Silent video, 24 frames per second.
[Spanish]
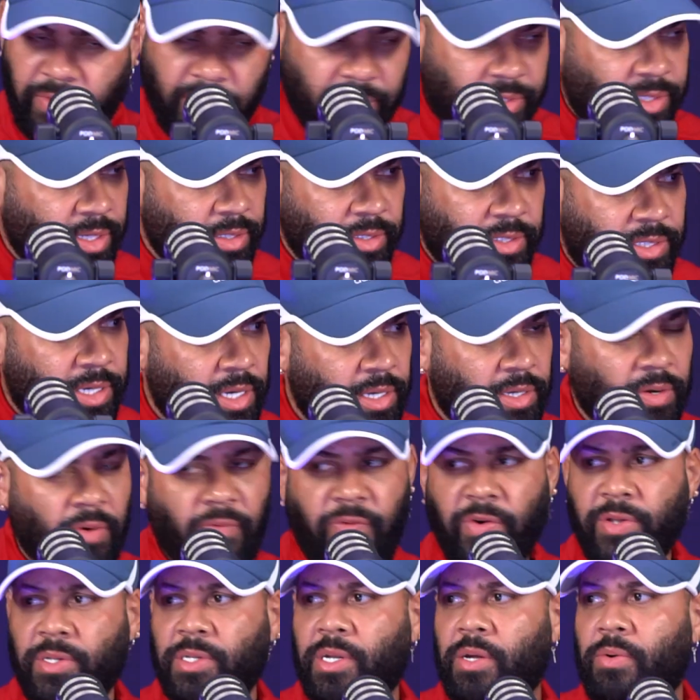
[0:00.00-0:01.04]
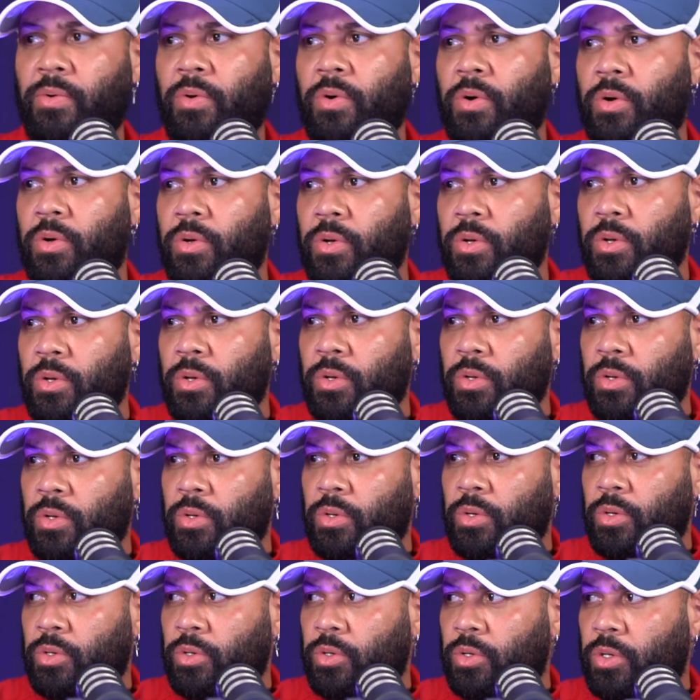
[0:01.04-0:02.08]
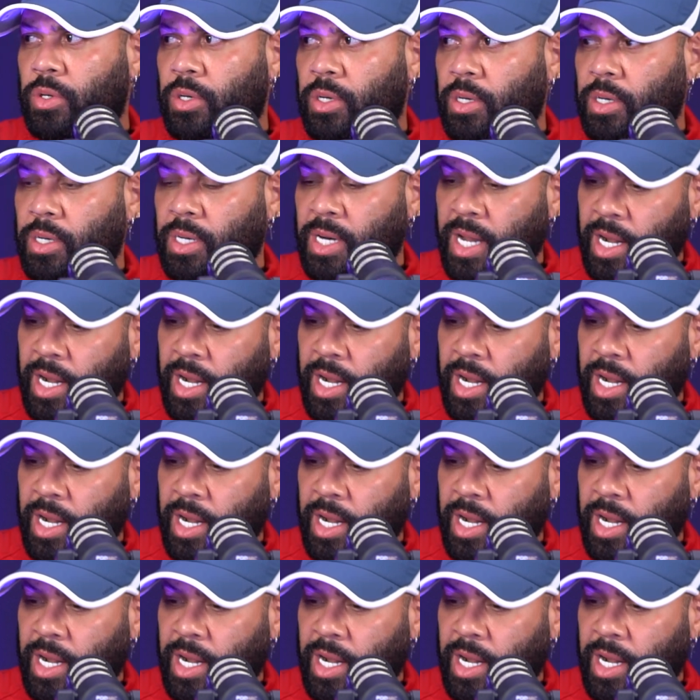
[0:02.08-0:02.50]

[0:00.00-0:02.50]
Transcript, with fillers: Sin, ser no, No, tranquilo. Tranquilo.